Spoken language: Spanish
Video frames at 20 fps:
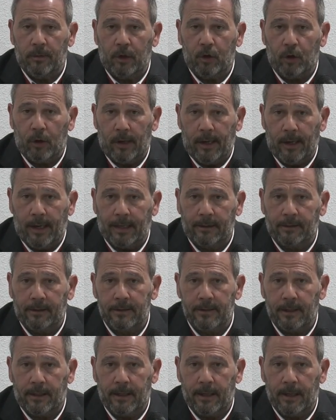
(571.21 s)
Dijo, el arte
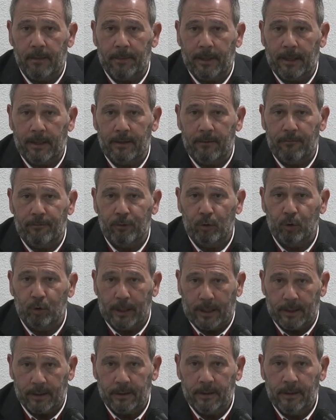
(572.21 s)
se crea para
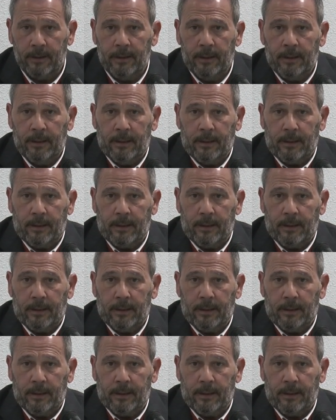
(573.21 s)
disfrutar